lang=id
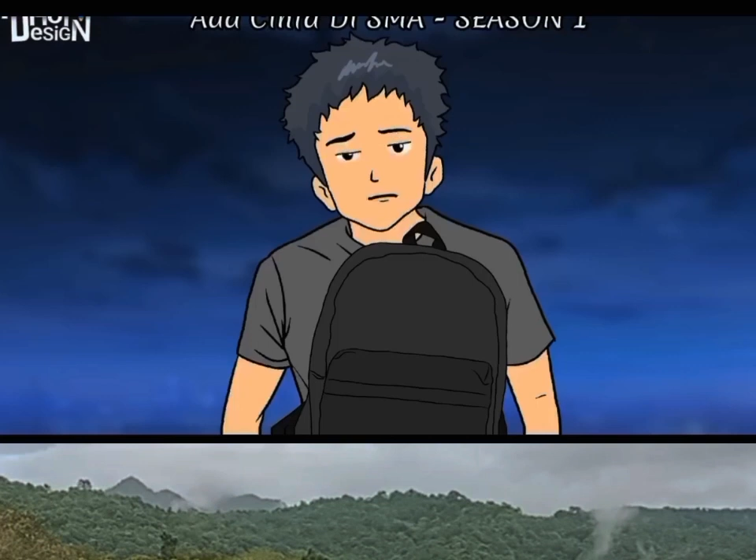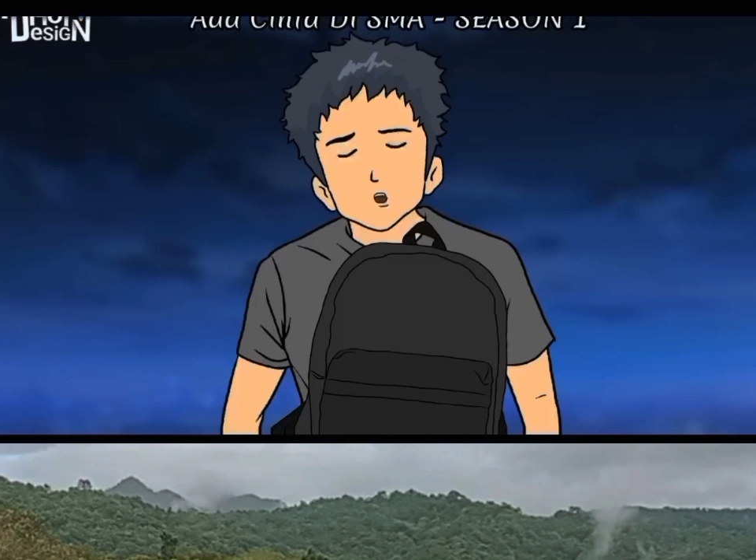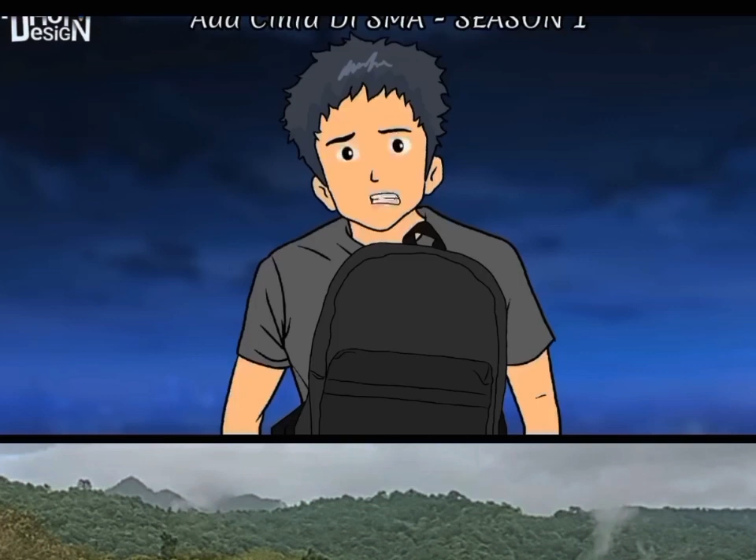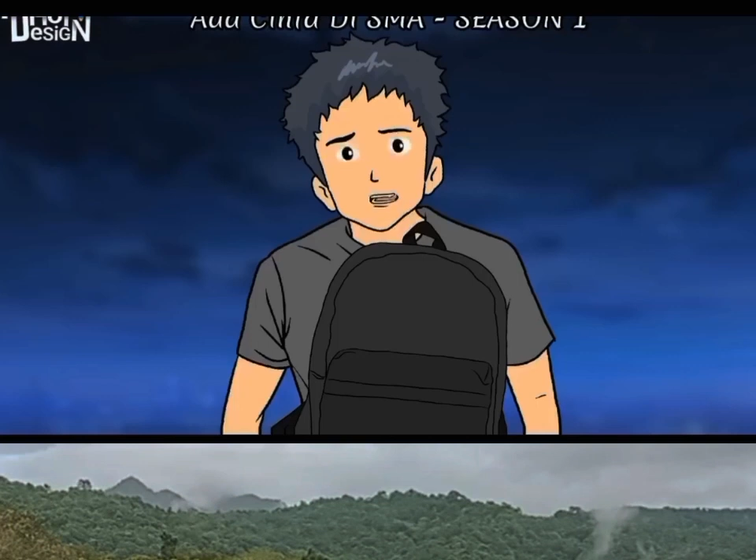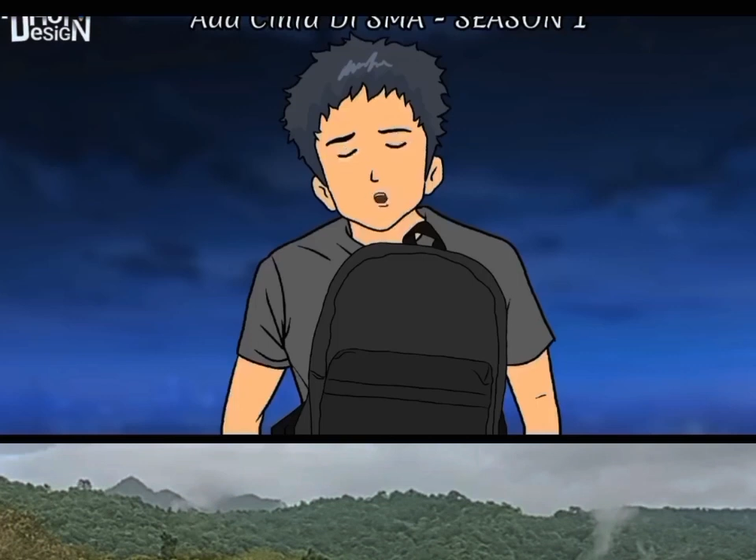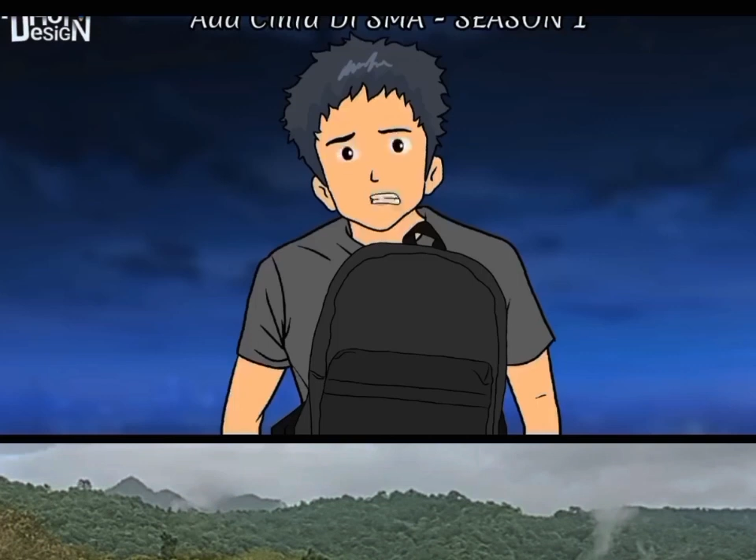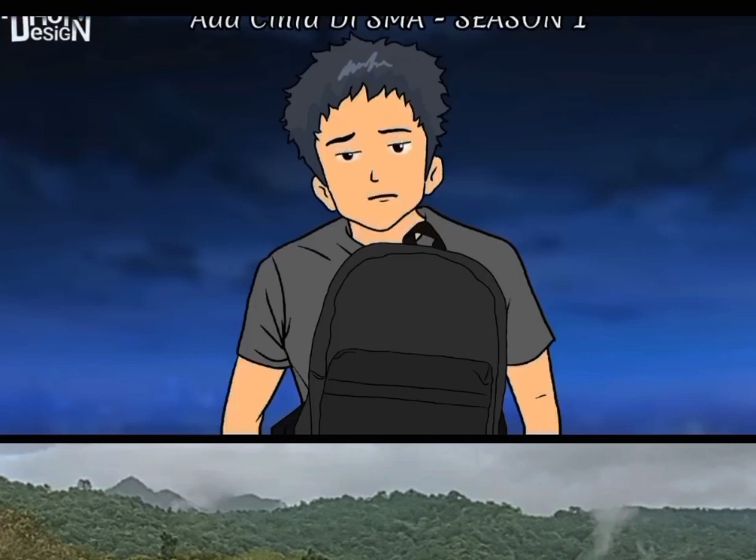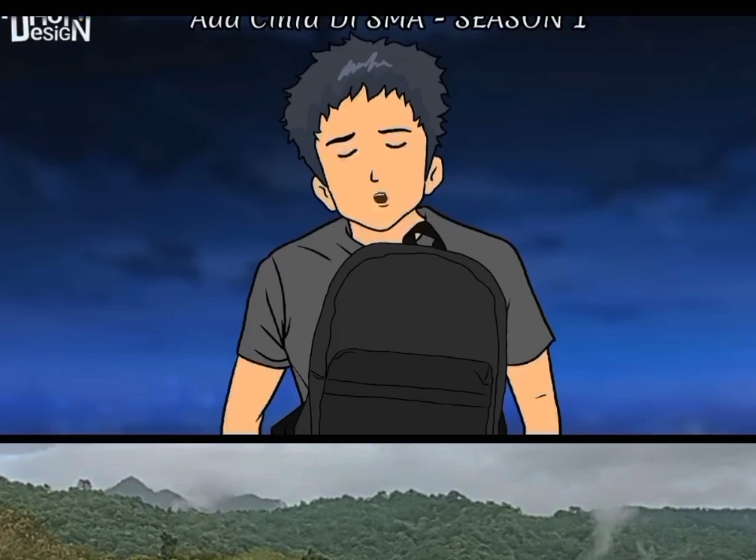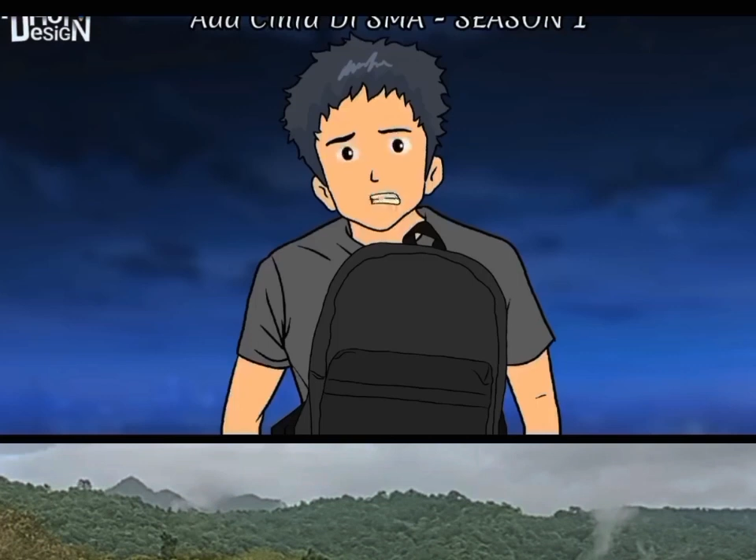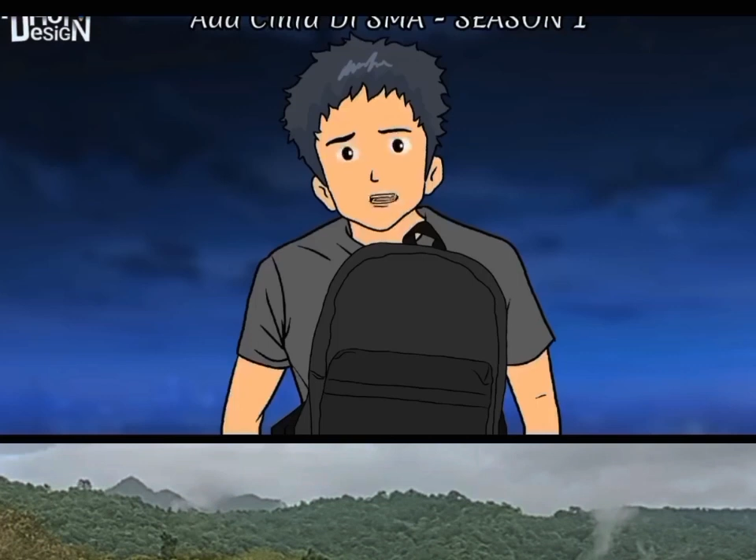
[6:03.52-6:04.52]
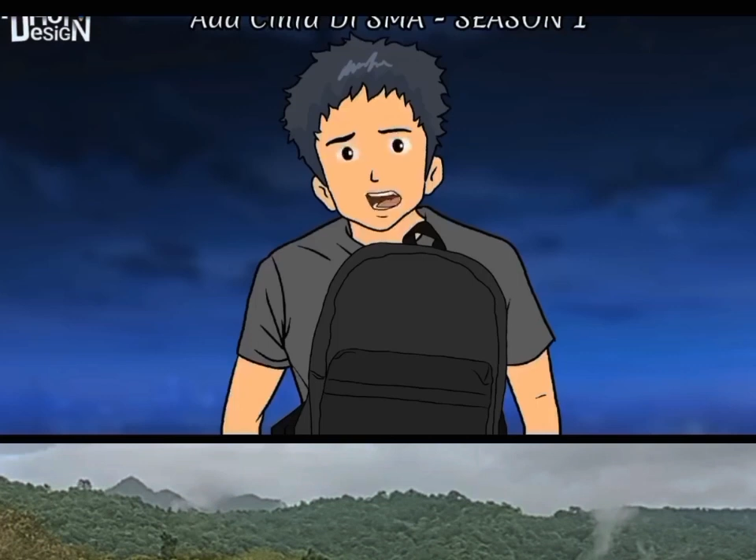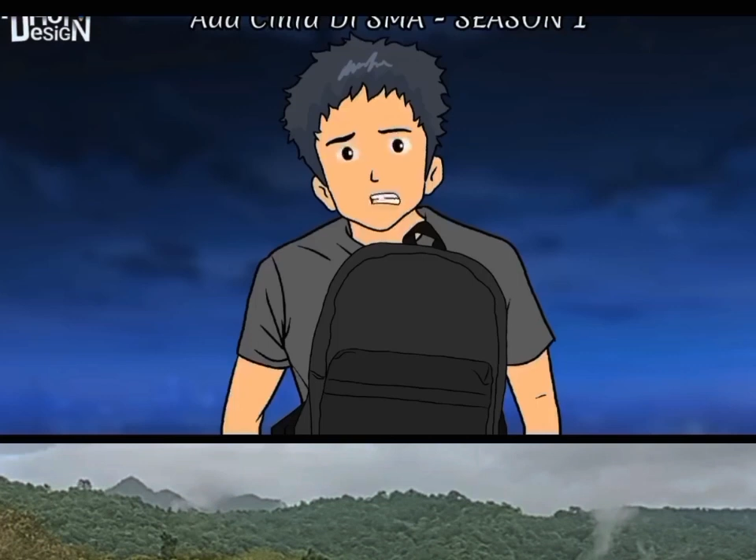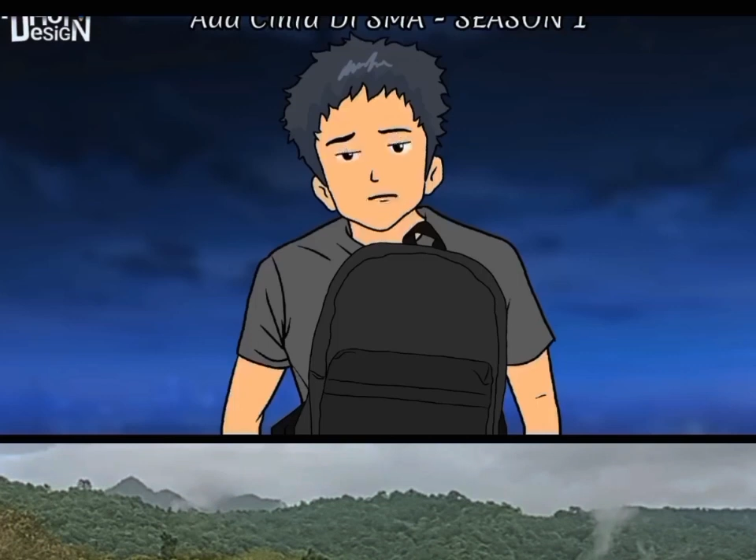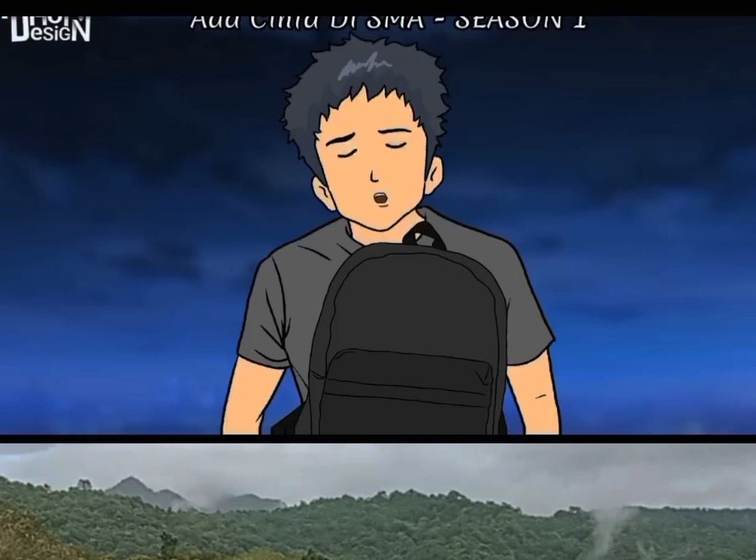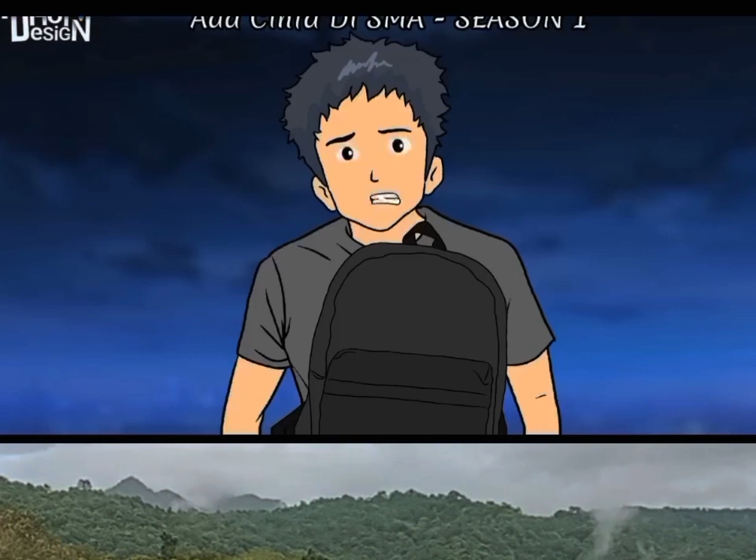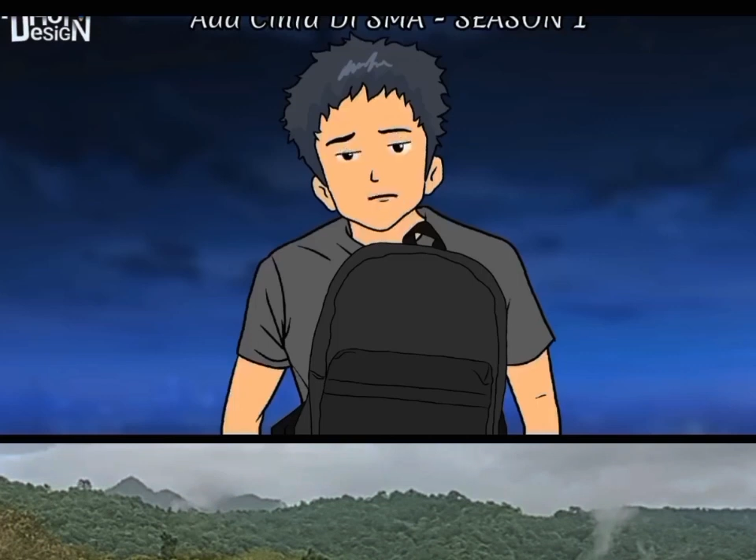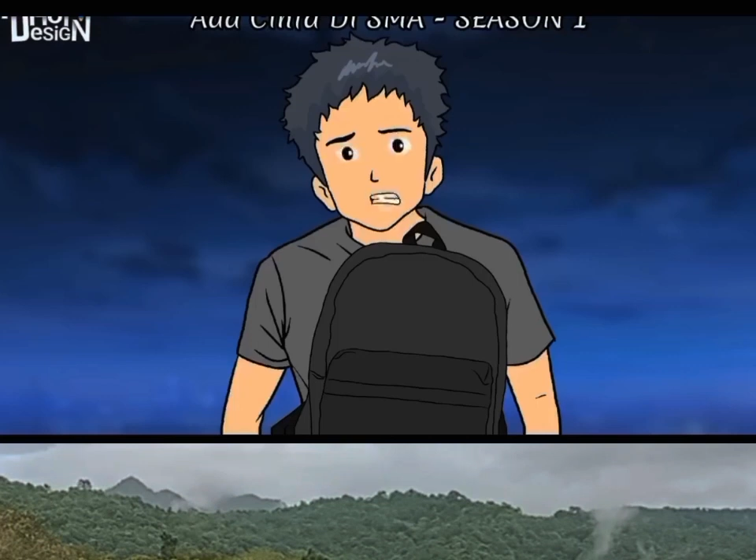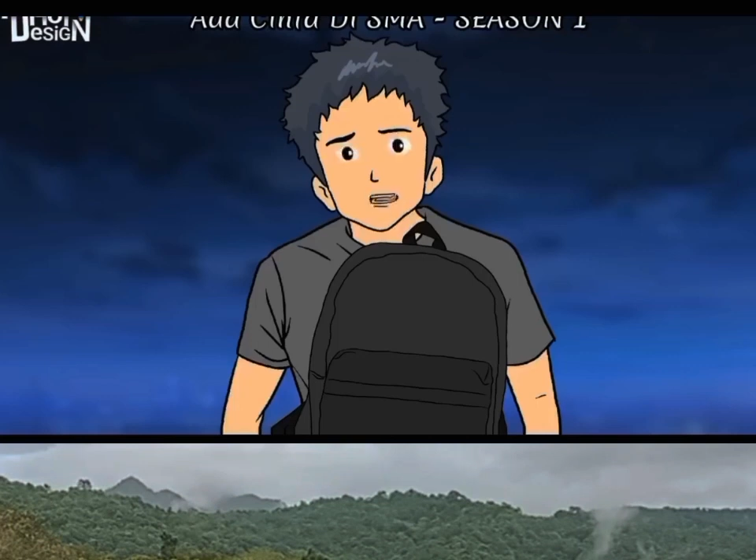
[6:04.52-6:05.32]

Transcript: pengen lu ada di sono.